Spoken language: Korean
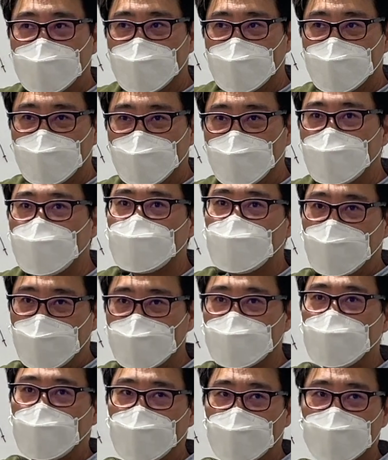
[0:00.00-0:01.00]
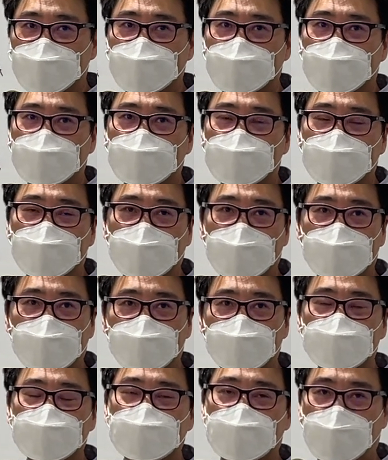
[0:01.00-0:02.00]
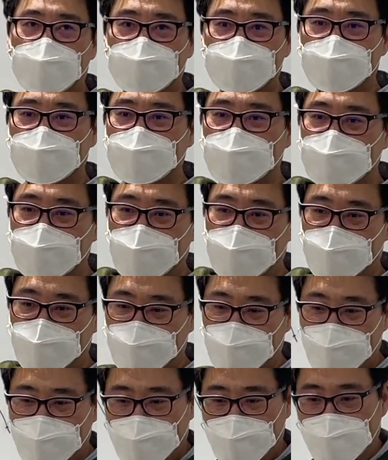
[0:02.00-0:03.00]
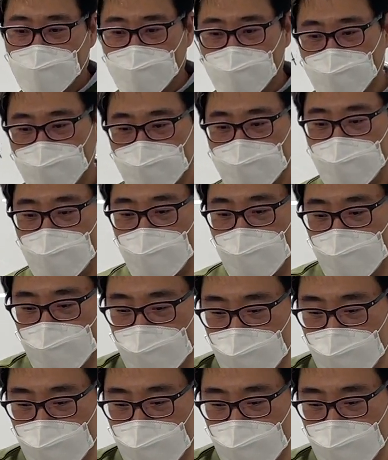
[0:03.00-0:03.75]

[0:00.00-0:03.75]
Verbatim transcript: 뭔가 달라 달라져. 뭔가 기준을 잡을 수 있는 사람, 이런 사람이